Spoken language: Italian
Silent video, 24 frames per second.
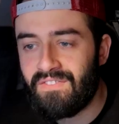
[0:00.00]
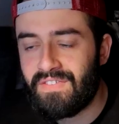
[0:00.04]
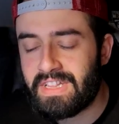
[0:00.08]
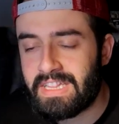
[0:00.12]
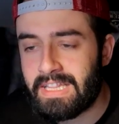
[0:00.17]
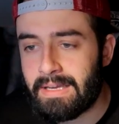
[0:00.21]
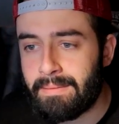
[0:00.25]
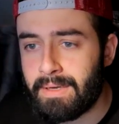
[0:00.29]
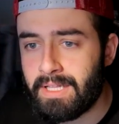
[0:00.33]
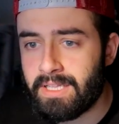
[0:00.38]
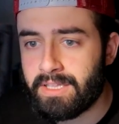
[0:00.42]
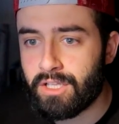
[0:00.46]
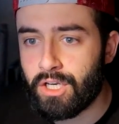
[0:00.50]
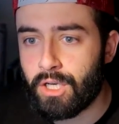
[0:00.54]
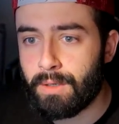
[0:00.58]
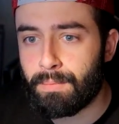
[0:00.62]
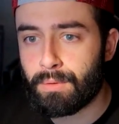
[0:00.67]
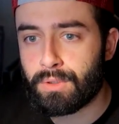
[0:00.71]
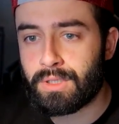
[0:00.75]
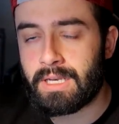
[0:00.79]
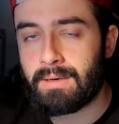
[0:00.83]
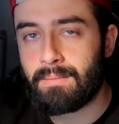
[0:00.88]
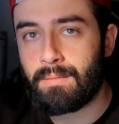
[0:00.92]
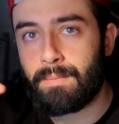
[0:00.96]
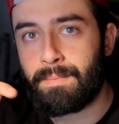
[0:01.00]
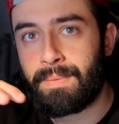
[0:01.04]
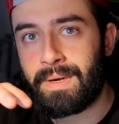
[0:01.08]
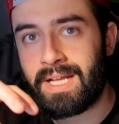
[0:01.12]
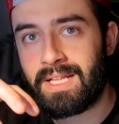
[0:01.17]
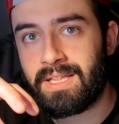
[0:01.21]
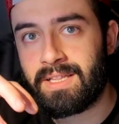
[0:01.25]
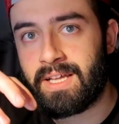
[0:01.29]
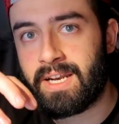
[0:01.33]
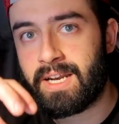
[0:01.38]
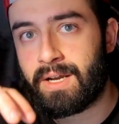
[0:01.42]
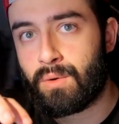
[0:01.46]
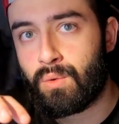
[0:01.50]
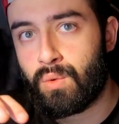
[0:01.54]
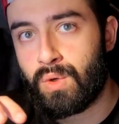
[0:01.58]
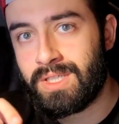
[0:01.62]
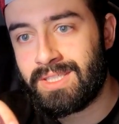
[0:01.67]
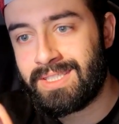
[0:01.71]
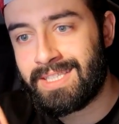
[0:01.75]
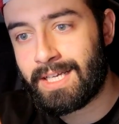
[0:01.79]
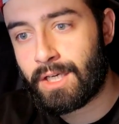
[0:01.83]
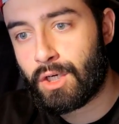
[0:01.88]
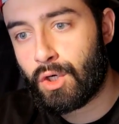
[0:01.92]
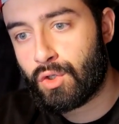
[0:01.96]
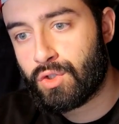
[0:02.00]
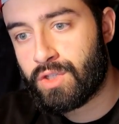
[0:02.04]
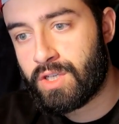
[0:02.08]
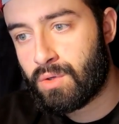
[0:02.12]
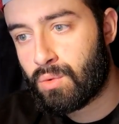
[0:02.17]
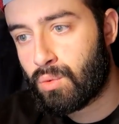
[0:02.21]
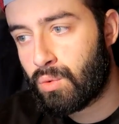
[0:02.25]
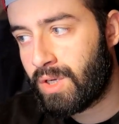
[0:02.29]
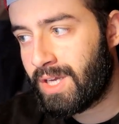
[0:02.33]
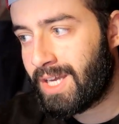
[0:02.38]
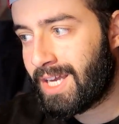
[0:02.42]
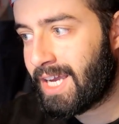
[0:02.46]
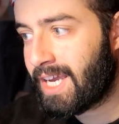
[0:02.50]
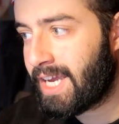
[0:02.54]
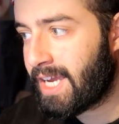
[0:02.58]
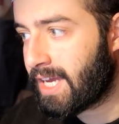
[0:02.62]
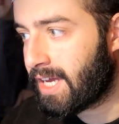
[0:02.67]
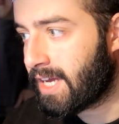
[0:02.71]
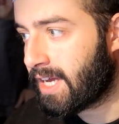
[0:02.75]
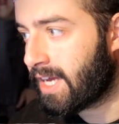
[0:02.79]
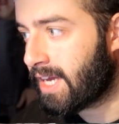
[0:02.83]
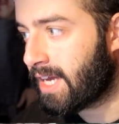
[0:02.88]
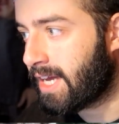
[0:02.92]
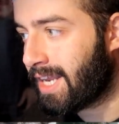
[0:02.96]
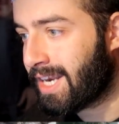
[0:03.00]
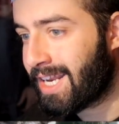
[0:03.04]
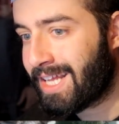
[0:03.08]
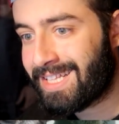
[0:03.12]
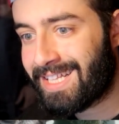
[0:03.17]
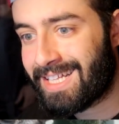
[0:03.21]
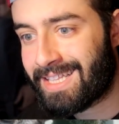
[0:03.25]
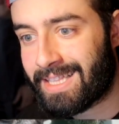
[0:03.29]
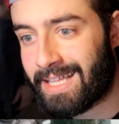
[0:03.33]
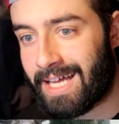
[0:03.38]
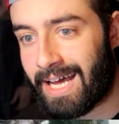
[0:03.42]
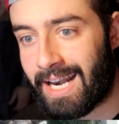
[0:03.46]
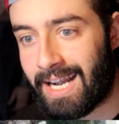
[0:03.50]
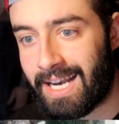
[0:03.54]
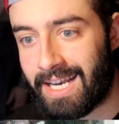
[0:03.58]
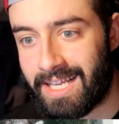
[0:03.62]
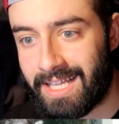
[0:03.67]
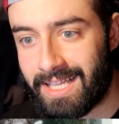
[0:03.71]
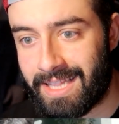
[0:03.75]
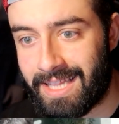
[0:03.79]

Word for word: Effettivamente noi potremmo prendere queste cose qui E eh, riadattarle in